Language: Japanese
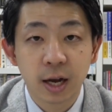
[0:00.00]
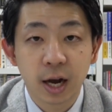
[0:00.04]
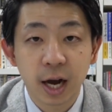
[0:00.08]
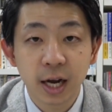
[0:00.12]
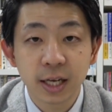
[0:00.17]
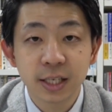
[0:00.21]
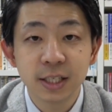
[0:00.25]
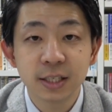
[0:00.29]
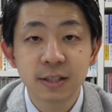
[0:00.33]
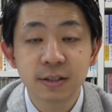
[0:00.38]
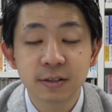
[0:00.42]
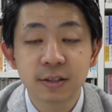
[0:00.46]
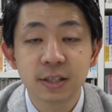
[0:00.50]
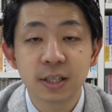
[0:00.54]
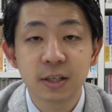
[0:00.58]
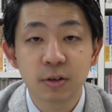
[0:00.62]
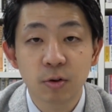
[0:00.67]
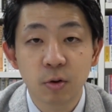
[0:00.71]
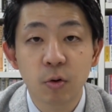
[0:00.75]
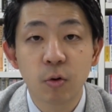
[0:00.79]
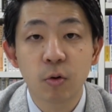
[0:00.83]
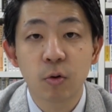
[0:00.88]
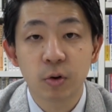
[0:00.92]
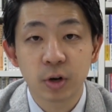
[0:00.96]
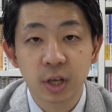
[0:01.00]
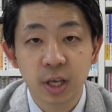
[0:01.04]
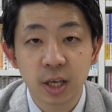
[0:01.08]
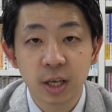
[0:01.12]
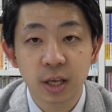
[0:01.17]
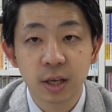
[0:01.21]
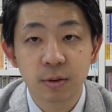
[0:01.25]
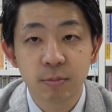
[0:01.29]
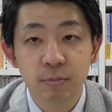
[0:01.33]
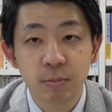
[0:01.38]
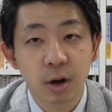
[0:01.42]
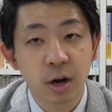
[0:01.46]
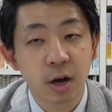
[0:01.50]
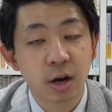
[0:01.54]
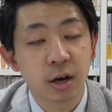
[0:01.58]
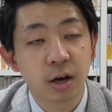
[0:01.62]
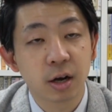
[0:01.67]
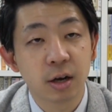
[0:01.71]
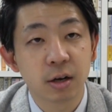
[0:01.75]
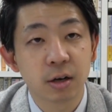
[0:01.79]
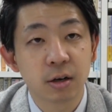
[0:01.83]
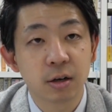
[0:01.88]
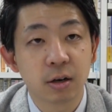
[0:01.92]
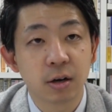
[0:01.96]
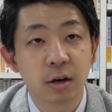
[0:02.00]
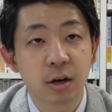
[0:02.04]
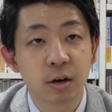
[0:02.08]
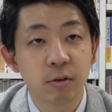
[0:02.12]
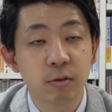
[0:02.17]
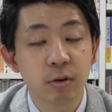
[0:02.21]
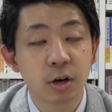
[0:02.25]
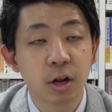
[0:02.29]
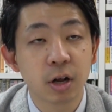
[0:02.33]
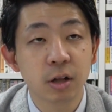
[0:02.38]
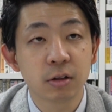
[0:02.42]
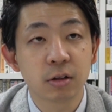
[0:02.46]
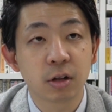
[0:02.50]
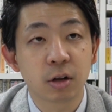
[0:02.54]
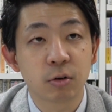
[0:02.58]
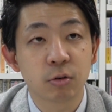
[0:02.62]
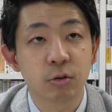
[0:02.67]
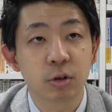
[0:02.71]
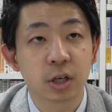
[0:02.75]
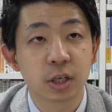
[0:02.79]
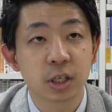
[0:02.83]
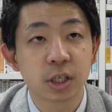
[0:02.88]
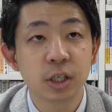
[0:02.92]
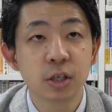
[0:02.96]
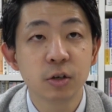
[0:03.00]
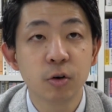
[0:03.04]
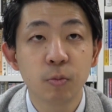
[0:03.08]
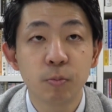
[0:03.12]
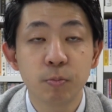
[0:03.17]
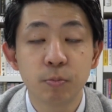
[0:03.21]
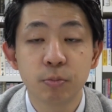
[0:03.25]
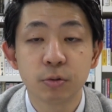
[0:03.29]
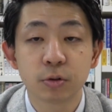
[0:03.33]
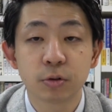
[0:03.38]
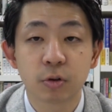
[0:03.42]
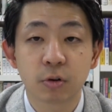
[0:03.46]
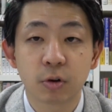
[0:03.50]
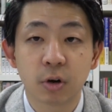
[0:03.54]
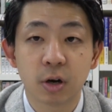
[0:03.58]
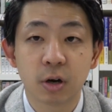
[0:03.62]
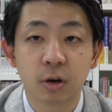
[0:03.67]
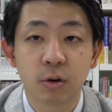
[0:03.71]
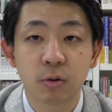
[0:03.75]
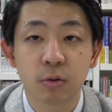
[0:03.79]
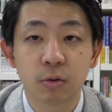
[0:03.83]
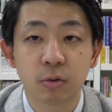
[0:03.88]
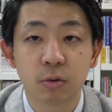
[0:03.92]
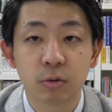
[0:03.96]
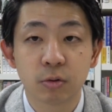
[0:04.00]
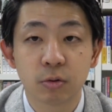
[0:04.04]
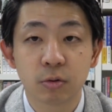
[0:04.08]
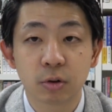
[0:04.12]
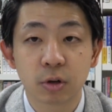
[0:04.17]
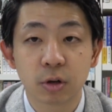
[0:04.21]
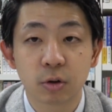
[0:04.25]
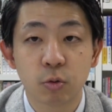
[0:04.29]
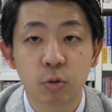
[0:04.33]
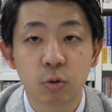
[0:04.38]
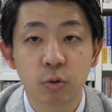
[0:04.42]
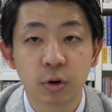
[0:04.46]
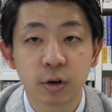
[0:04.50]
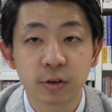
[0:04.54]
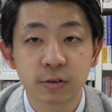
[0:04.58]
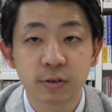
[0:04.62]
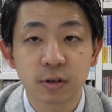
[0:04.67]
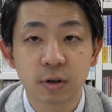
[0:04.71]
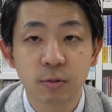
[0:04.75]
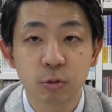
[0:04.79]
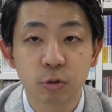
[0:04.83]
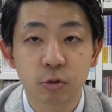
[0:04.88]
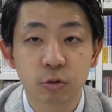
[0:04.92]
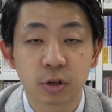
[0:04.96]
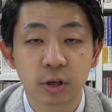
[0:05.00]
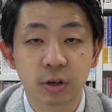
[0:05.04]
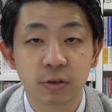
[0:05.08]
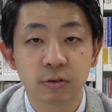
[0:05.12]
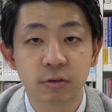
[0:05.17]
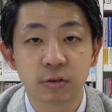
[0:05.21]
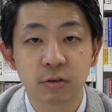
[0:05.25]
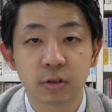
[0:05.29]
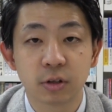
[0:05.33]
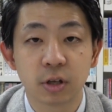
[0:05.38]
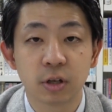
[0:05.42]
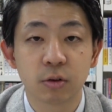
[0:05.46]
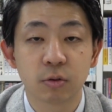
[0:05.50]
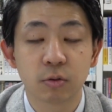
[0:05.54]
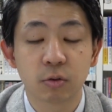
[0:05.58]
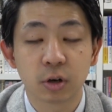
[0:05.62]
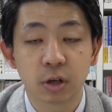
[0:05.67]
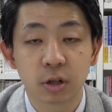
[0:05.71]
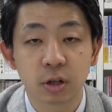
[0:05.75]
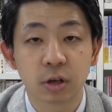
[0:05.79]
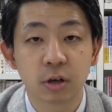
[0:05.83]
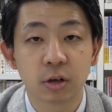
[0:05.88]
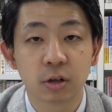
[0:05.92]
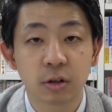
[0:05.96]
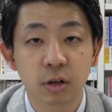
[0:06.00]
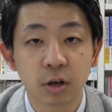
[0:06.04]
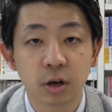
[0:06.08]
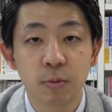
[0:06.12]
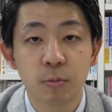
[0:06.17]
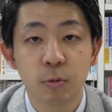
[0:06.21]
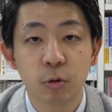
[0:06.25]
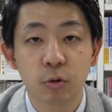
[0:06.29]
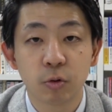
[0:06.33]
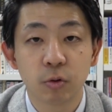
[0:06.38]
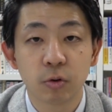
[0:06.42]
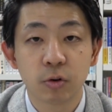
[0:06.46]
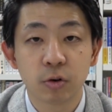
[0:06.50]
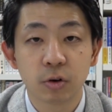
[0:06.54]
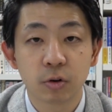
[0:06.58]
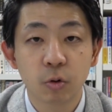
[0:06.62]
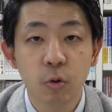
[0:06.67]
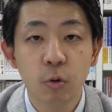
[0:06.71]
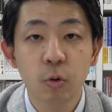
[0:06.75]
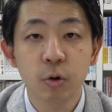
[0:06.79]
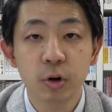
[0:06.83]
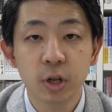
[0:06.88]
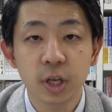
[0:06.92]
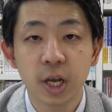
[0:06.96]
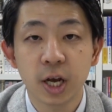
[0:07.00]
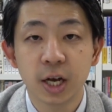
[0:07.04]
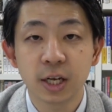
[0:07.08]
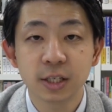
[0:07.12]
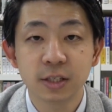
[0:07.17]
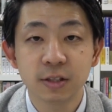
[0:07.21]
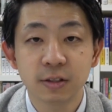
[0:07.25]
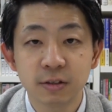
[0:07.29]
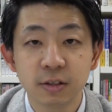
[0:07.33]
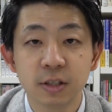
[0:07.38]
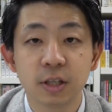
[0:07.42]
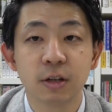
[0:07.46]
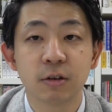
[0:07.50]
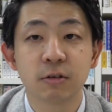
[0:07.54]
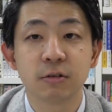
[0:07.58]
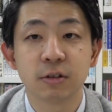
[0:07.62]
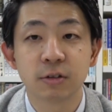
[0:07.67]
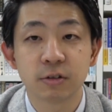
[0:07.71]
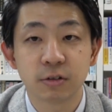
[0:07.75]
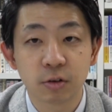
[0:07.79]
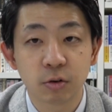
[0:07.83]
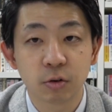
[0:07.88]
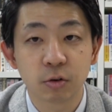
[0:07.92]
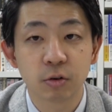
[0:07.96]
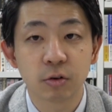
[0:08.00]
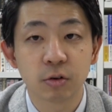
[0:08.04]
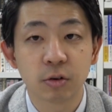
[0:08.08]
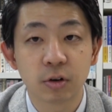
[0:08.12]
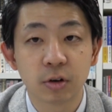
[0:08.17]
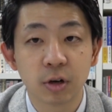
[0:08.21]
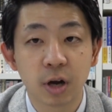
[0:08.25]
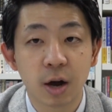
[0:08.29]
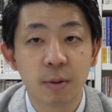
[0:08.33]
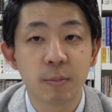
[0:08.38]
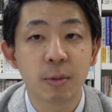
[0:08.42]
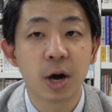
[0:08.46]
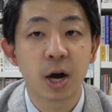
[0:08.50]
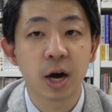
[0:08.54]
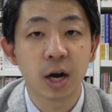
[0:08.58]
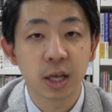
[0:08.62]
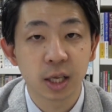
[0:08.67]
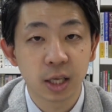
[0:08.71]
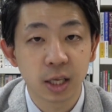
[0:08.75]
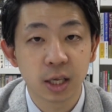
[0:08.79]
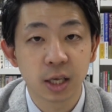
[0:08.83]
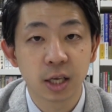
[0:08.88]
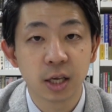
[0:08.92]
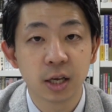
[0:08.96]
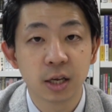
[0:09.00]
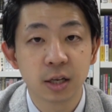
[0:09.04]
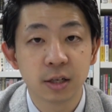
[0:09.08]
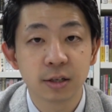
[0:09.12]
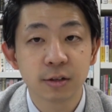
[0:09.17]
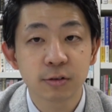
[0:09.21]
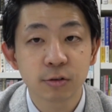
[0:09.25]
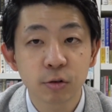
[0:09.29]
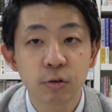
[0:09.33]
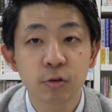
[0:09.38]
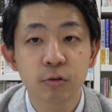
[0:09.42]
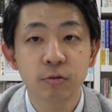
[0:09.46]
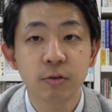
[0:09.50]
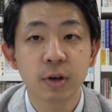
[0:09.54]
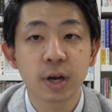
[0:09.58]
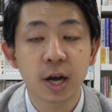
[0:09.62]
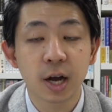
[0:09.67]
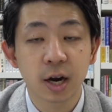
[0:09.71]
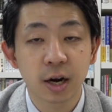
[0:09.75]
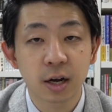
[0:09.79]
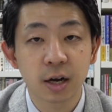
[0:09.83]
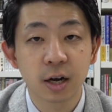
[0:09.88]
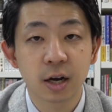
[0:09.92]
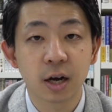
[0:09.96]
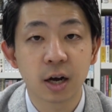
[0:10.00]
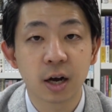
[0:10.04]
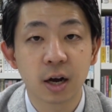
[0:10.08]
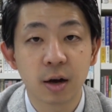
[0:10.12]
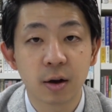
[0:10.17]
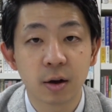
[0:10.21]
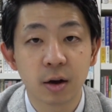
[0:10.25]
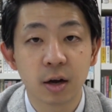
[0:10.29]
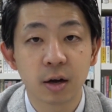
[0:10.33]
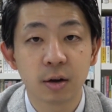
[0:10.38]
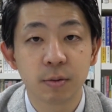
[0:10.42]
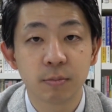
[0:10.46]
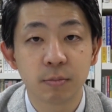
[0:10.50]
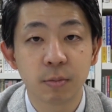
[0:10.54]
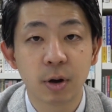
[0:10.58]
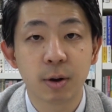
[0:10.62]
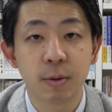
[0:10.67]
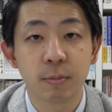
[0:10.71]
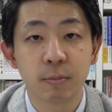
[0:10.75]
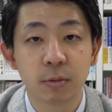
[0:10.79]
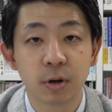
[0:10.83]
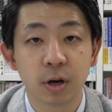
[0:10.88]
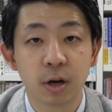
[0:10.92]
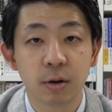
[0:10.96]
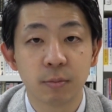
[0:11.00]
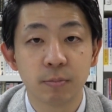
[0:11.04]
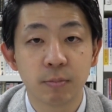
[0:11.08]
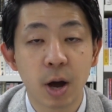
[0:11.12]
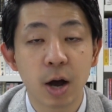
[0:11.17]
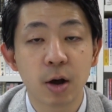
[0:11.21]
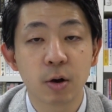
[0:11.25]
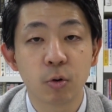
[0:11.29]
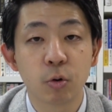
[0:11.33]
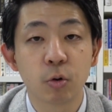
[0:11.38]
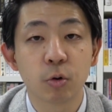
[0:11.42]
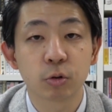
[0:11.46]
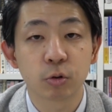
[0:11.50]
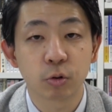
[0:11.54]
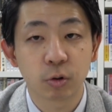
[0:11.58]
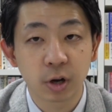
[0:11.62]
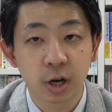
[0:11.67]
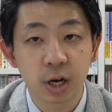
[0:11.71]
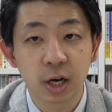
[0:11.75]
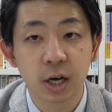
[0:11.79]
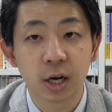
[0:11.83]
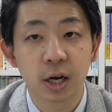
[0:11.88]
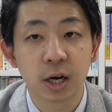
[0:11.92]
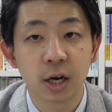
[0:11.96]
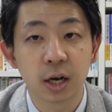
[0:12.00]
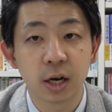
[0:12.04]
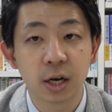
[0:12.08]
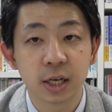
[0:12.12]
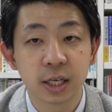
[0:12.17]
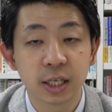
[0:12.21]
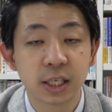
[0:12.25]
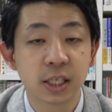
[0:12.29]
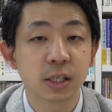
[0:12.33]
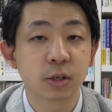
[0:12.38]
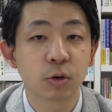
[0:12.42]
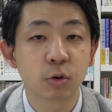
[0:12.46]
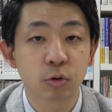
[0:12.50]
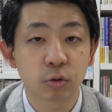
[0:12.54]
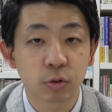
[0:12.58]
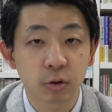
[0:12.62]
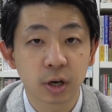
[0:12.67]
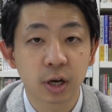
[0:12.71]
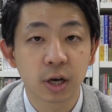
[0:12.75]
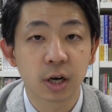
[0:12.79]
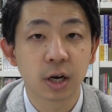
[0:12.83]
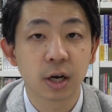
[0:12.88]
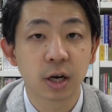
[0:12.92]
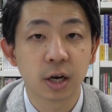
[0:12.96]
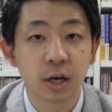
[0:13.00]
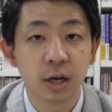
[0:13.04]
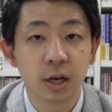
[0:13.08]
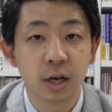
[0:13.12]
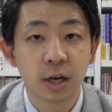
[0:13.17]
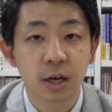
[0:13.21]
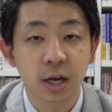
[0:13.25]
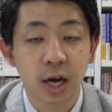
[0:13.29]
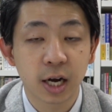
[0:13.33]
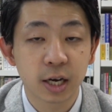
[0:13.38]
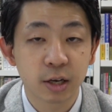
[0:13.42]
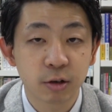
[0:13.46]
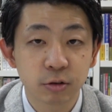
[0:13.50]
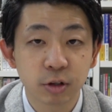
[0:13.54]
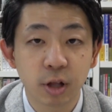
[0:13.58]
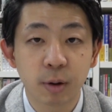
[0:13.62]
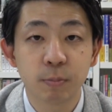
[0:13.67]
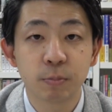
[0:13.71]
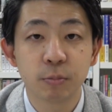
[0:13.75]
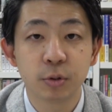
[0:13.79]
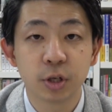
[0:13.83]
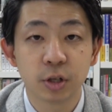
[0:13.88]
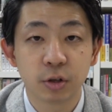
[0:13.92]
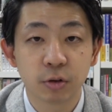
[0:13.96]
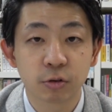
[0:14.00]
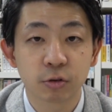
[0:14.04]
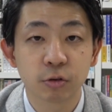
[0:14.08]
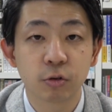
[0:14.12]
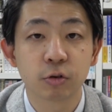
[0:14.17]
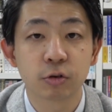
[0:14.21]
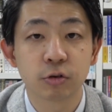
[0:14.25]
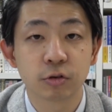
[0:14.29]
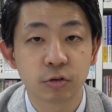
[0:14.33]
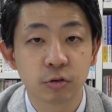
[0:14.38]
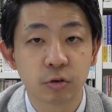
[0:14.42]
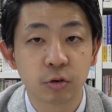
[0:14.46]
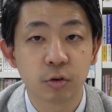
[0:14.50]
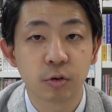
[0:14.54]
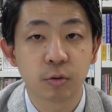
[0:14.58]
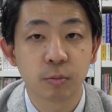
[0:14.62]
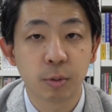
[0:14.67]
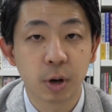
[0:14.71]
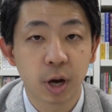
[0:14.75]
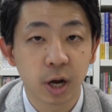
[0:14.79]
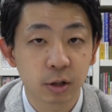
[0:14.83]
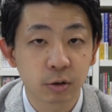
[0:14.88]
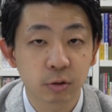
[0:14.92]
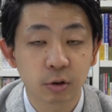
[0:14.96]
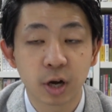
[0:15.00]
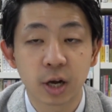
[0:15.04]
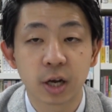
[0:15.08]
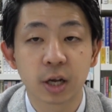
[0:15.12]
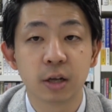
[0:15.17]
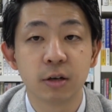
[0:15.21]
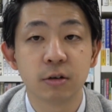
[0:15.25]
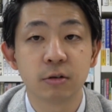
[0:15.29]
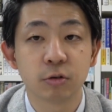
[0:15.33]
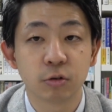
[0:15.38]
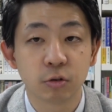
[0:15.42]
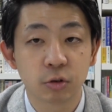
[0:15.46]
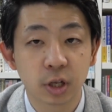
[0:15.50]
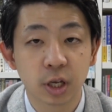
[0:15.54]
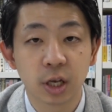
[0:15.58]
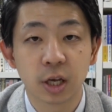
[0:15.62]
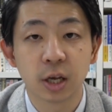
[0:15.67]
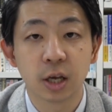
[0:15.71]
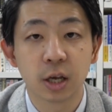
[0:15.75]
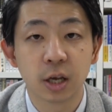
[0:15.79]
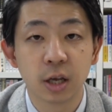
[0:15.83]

味付きの氷まああれは何だろうなシロップとかを凍らせたものを削ってんのかななんかもう氷に味付いてるんですよ甘いでその上からまあマンゴーとかいちごとか果肉たっぷりのソースをバーッとかけるので